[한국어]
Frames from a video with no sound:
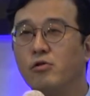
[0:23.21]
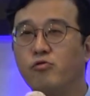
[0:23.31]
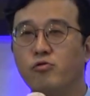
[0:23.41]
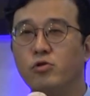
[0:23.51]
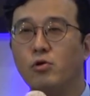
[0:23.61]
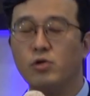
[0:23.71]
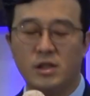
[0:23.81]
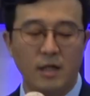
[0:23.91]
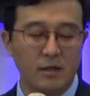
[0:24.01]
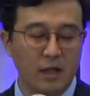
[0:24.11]
순서로
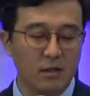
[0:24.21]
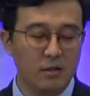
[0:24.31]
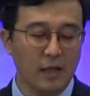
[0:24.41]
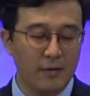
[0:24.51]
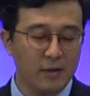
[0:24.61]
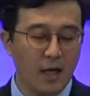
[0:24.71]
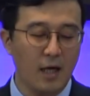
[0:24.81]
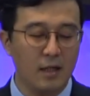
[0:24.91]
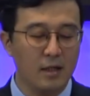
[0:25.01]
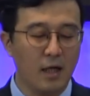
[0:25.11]
진행되는 단계가
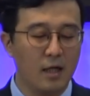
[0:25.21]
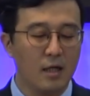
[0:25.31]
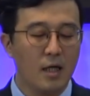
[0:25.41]
아니라